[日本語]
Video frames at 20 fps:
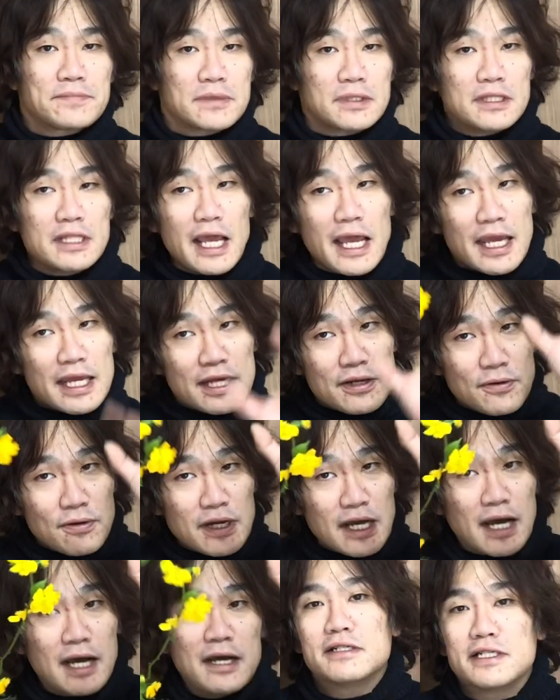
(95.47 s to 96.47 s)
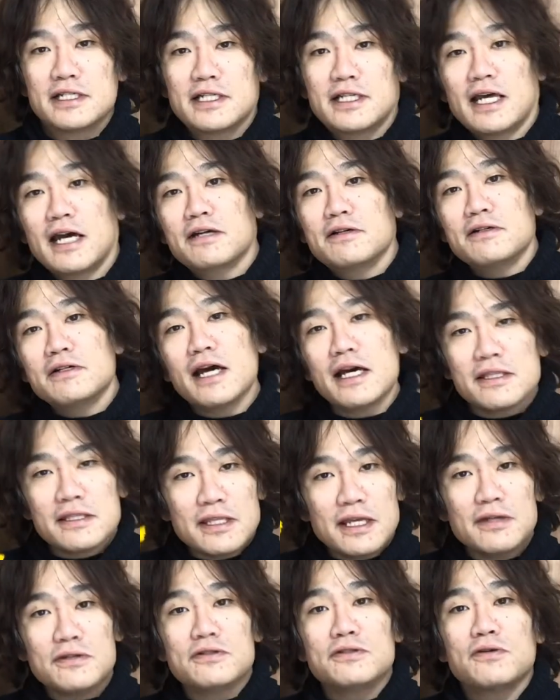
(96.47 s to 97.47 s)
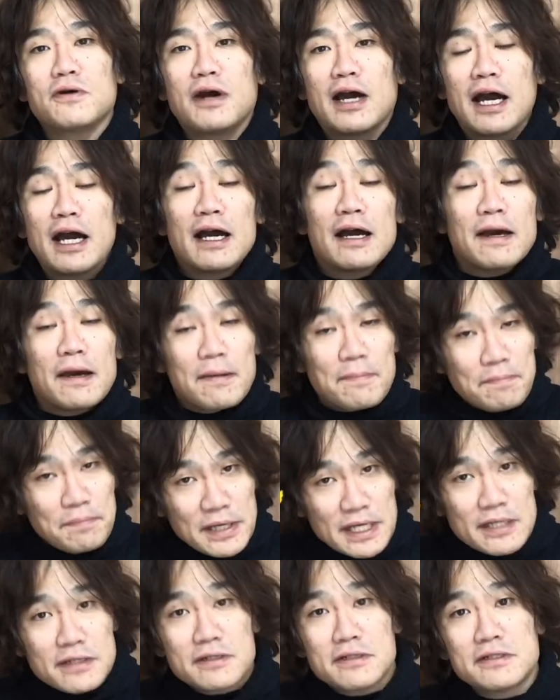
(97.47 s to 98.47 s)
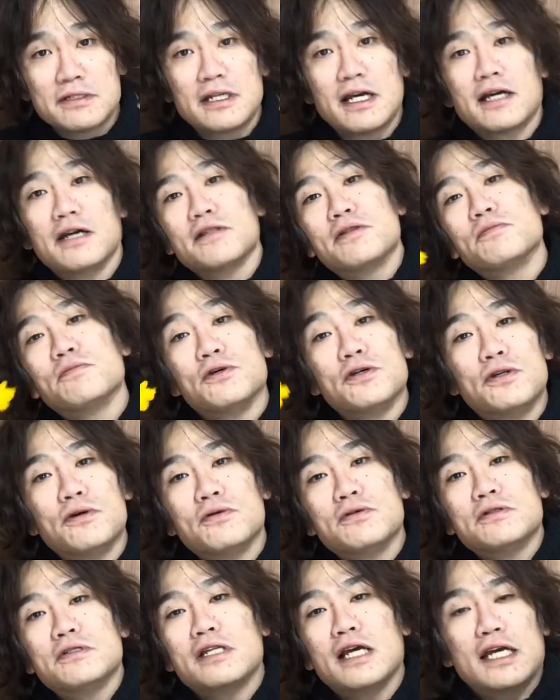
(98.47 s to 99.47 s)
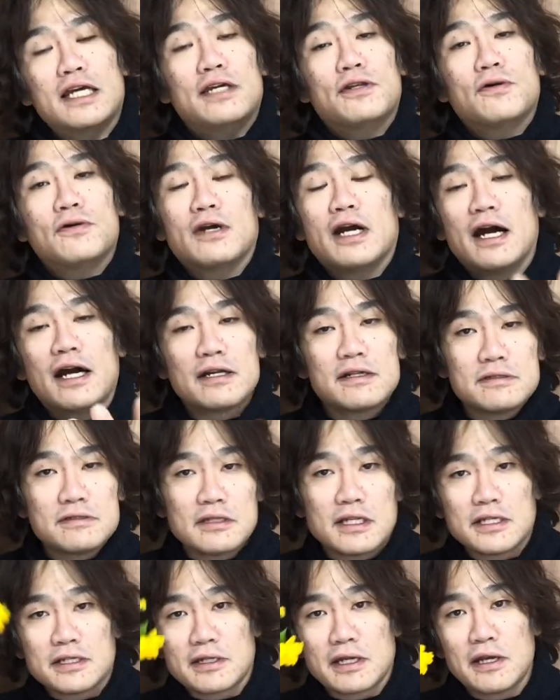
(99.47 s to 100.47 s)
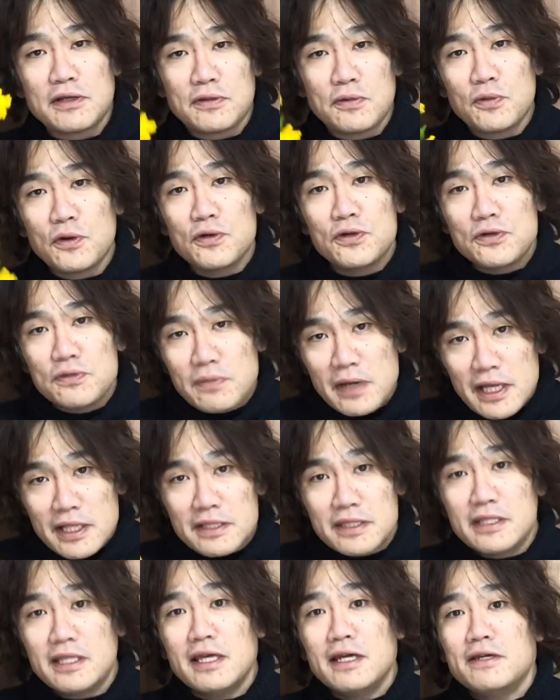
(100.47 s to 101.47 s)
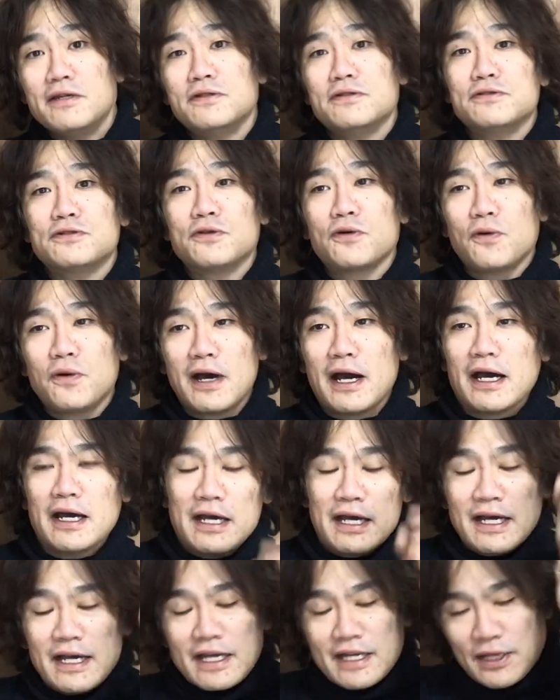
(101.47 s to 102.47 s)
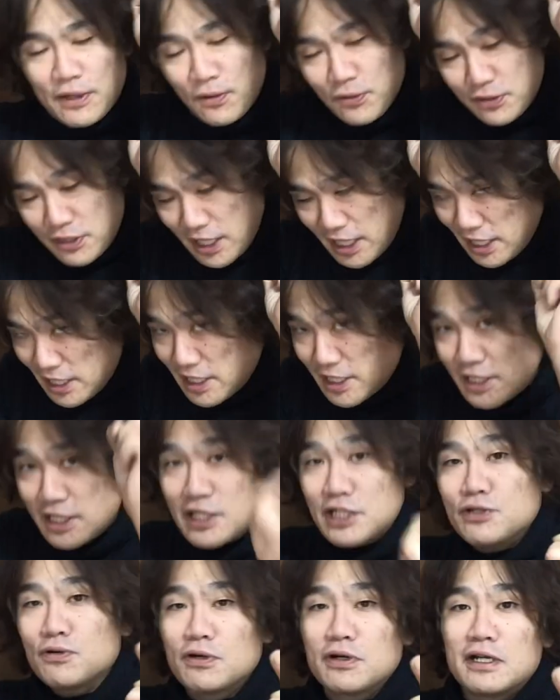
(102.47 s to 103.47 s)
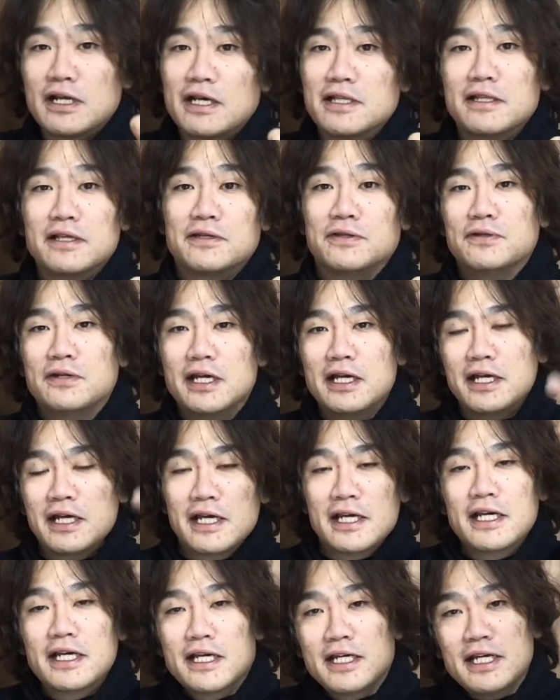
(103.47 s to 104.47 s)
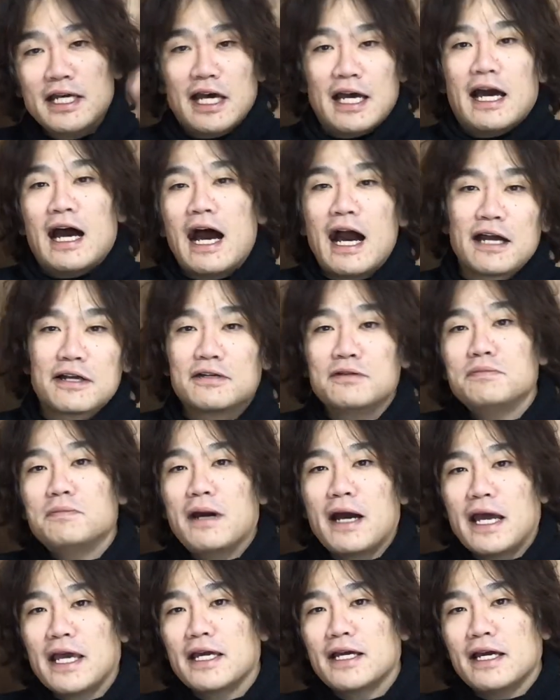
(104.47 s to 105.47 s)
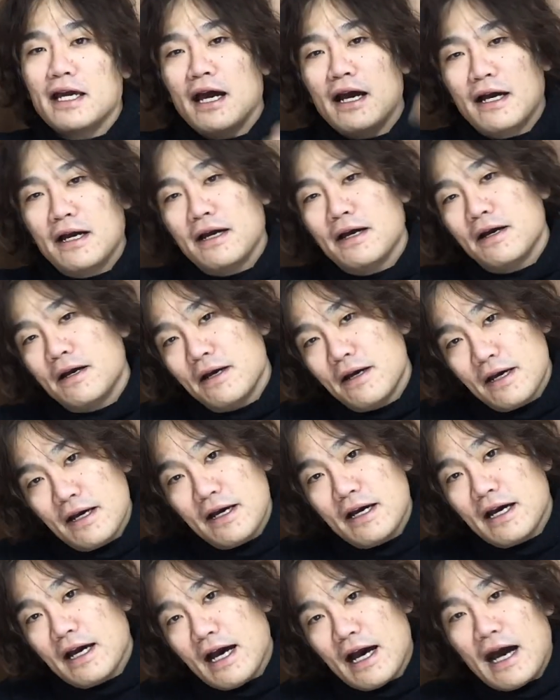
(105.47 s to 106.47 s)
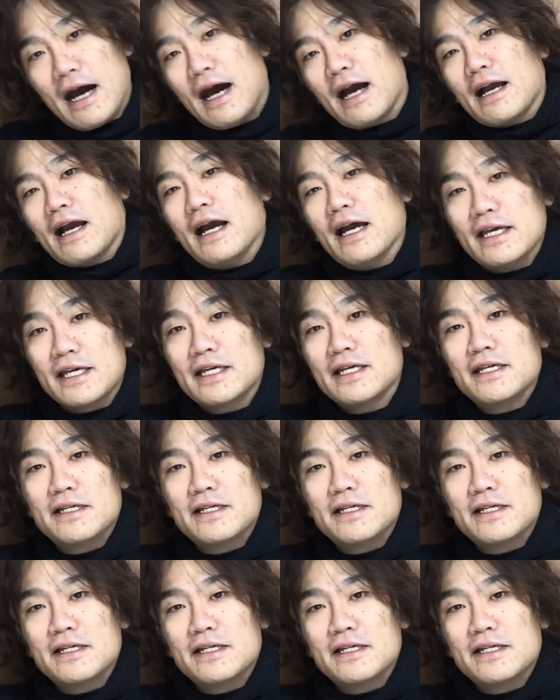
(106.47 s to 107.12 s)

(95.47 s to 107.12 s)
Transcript: で色が桜っていうのはピンクの中でもいろんな色があるんですけれども梅っていうのは基本的に2色なんですね白梅か赤い